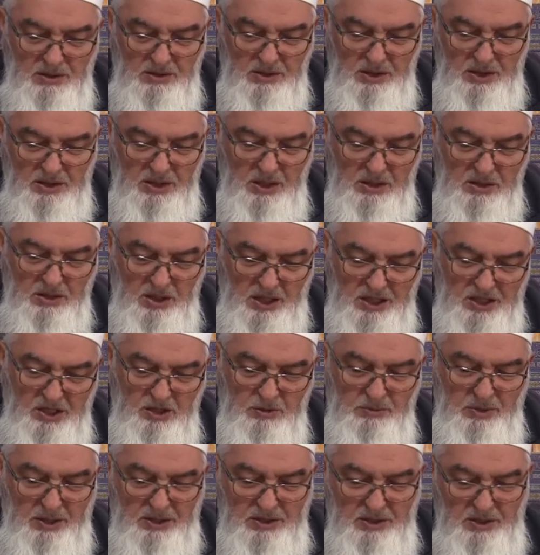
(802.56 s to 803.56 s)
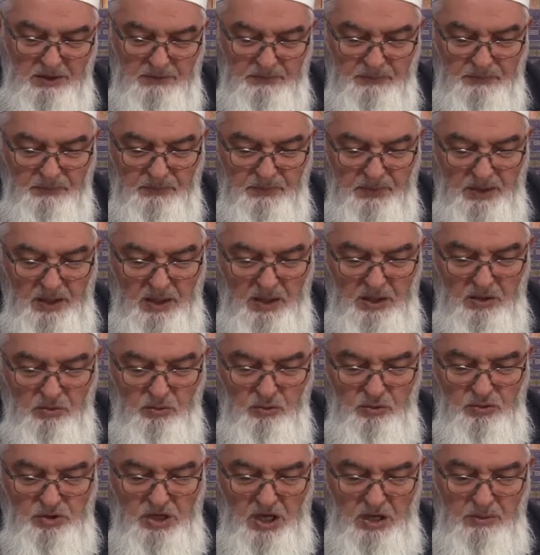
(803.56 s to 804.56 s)
ya da tayyibetin.
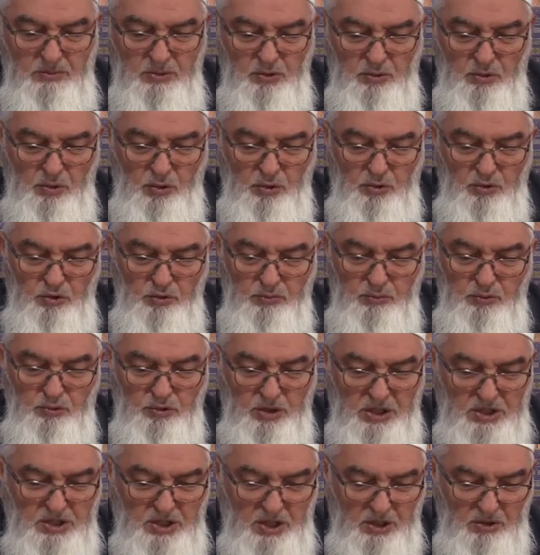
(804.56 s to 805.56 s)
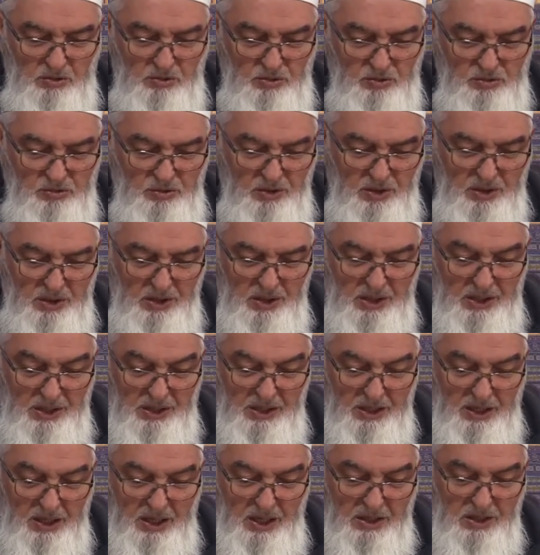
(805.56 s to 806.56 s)
Güzel bir kokuyu burnuna çekiyor.
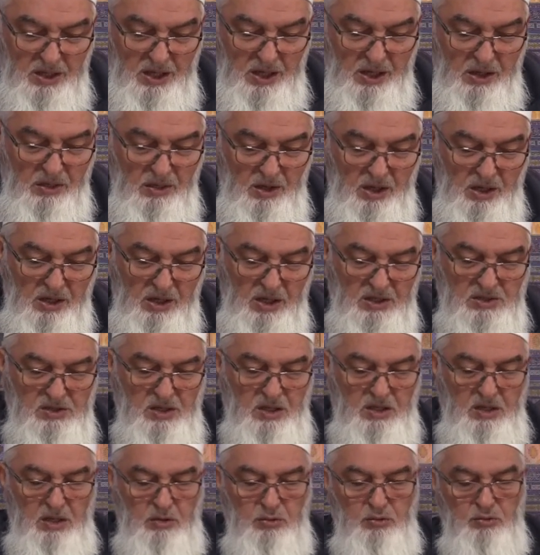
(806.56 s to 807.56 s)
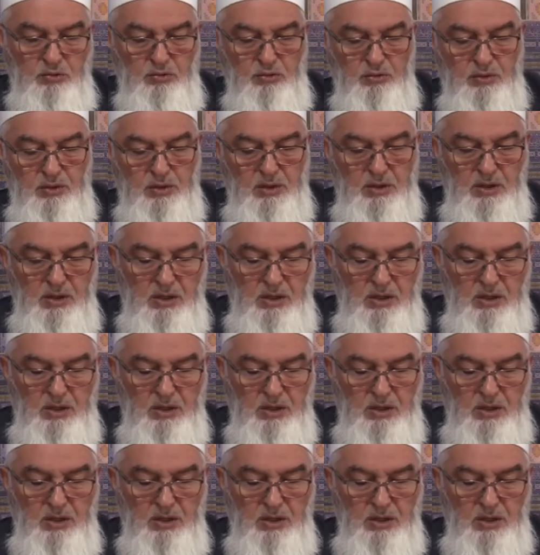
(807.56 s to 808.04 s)
Hâdâ izâ kasadahu.